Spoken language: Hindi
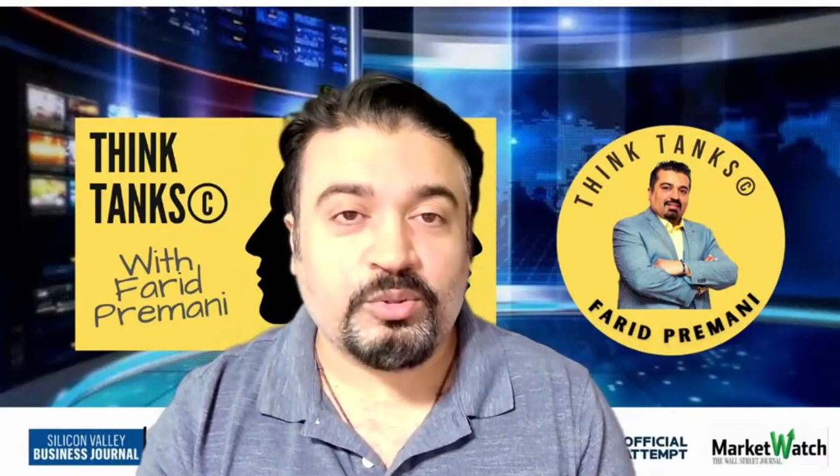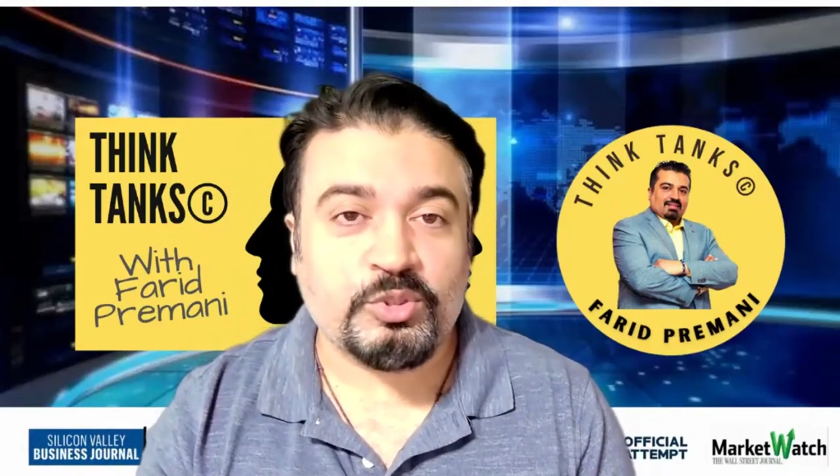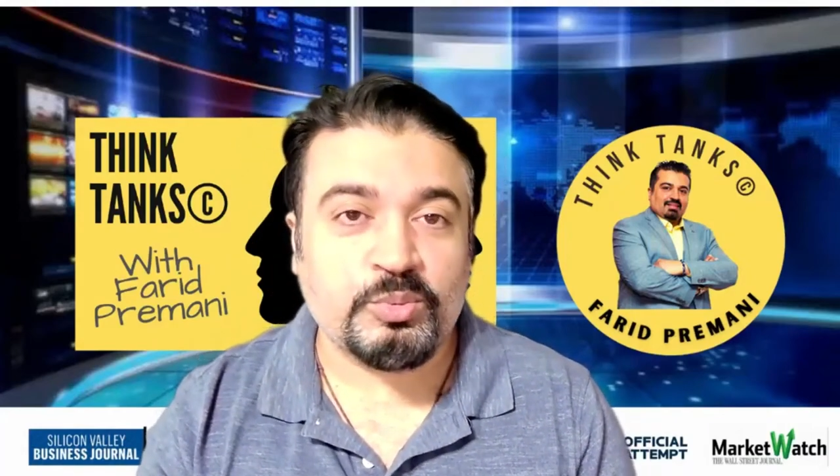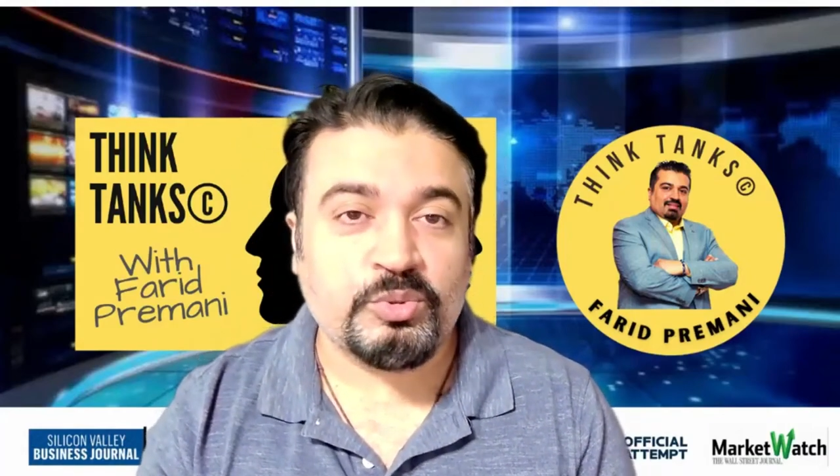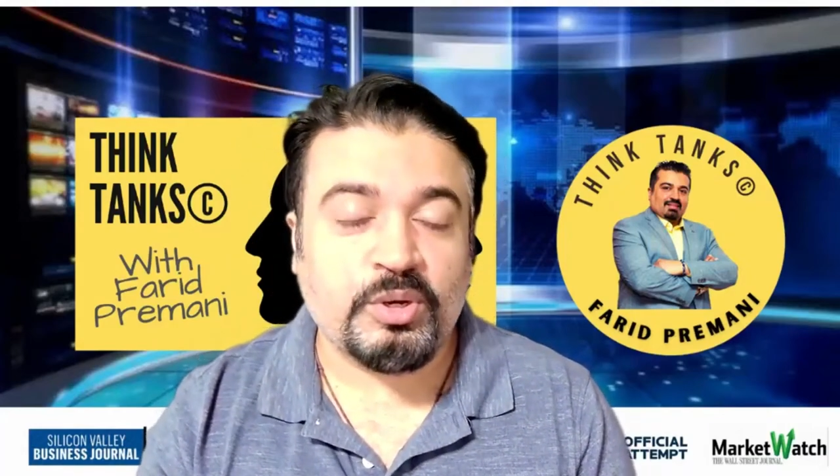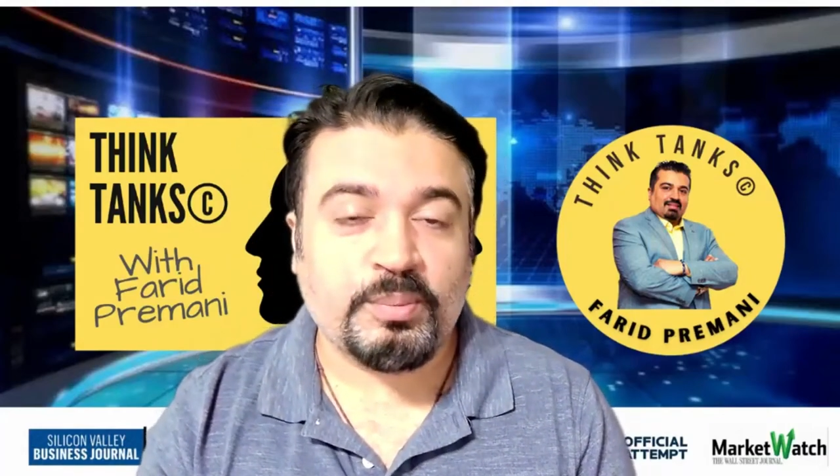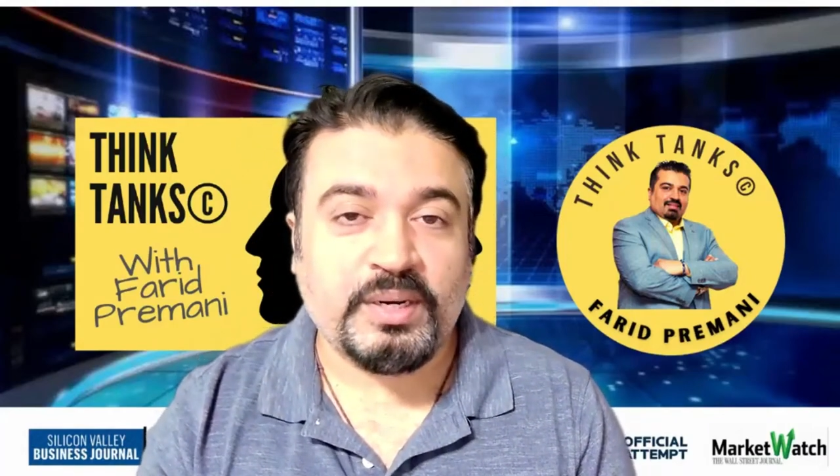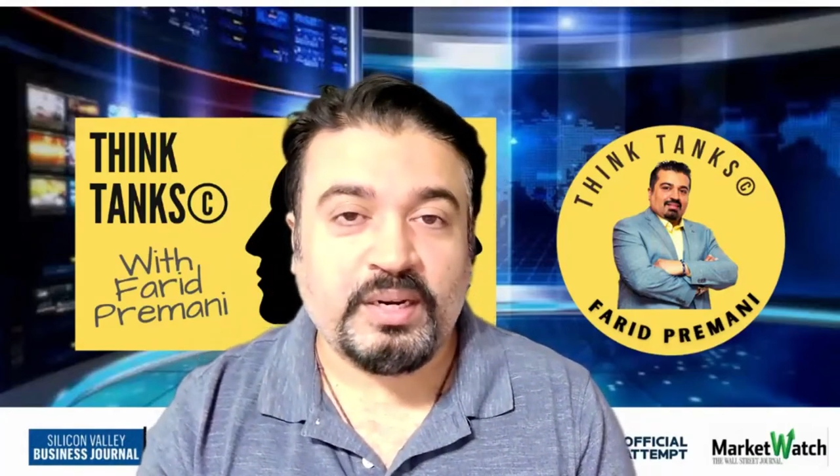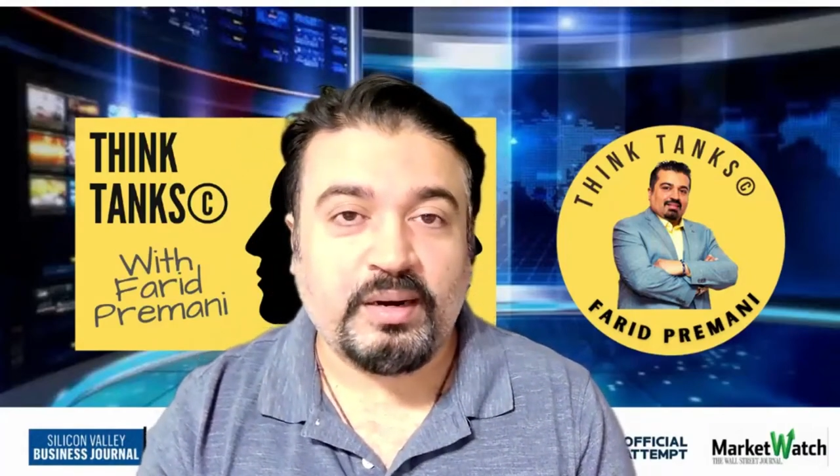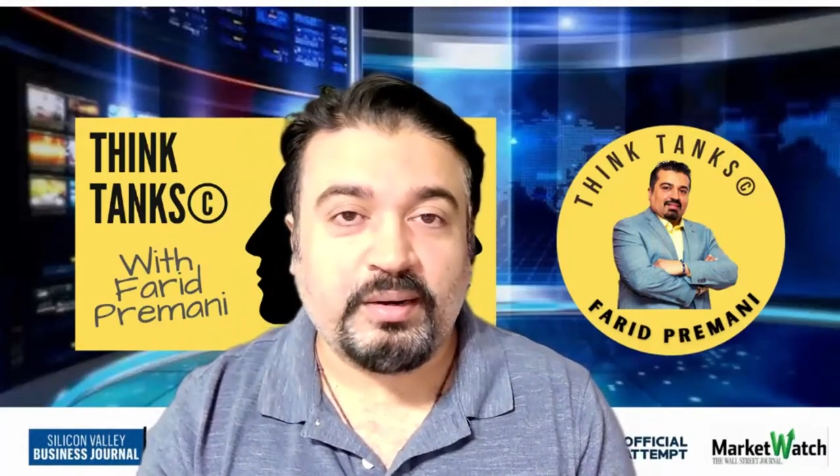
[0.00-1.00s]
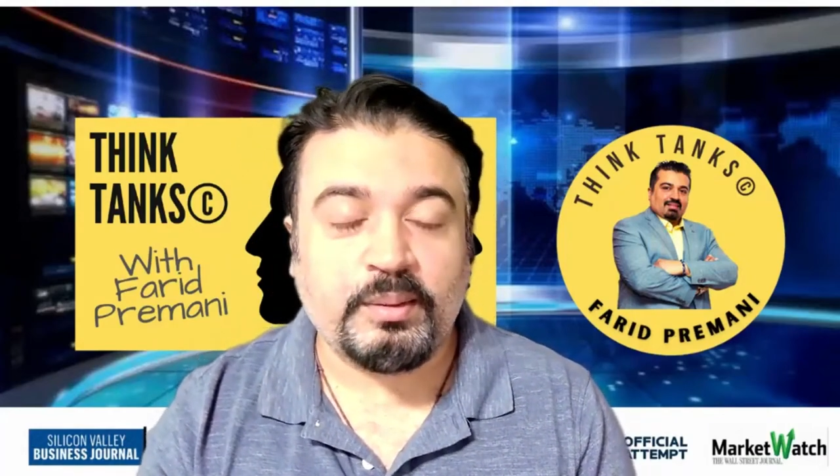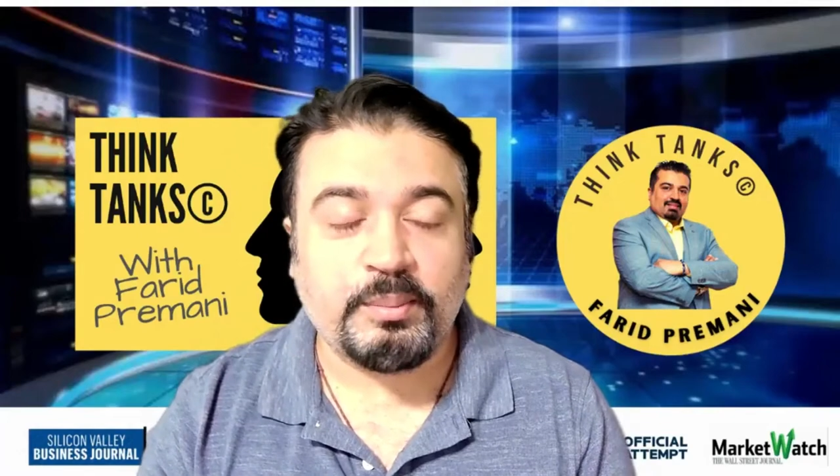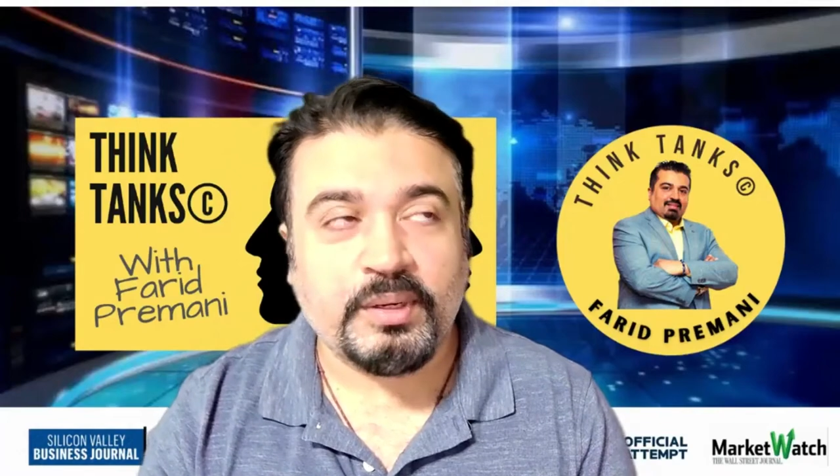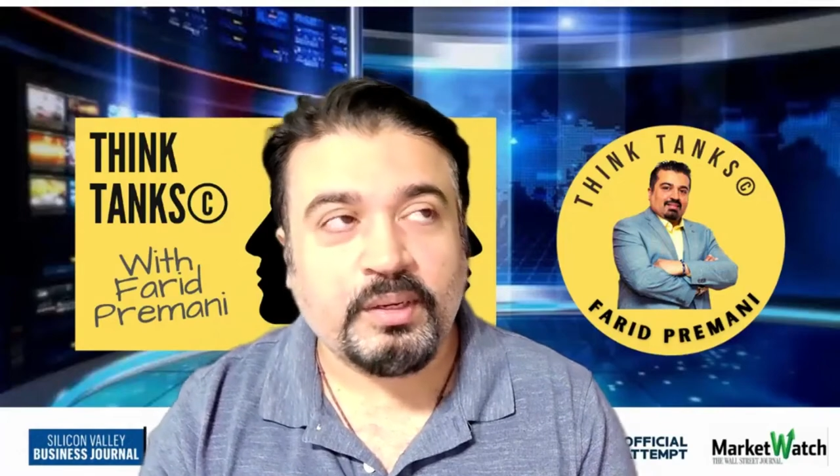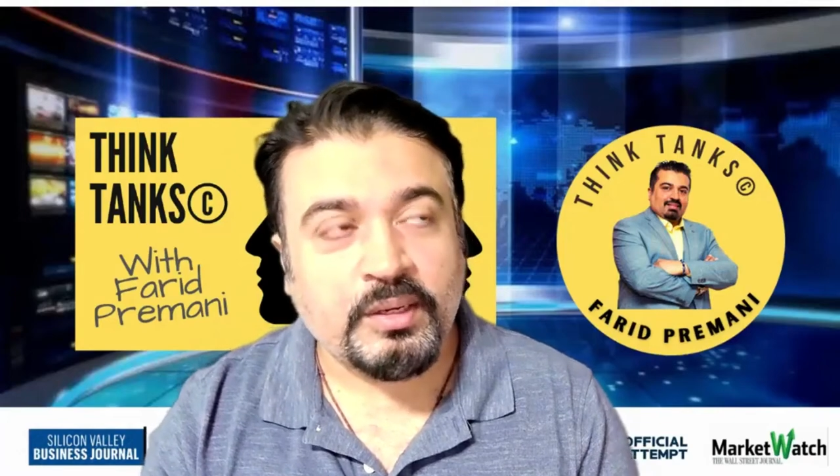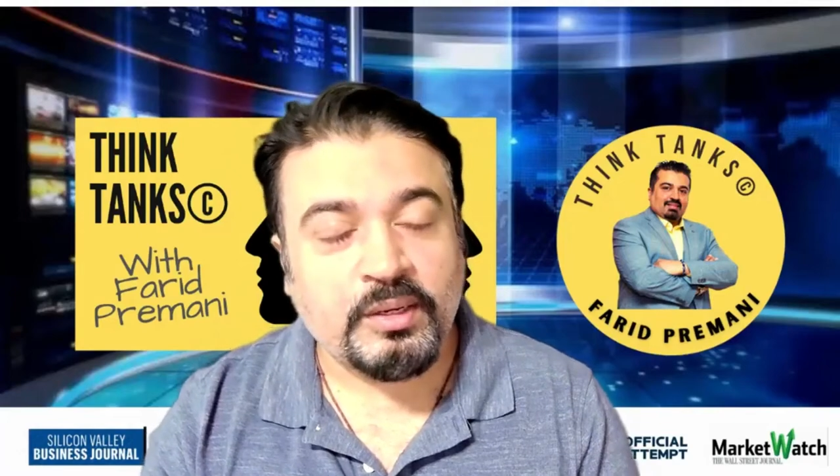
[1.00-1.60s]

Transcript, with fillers: खुशबू को अपने गार्डन में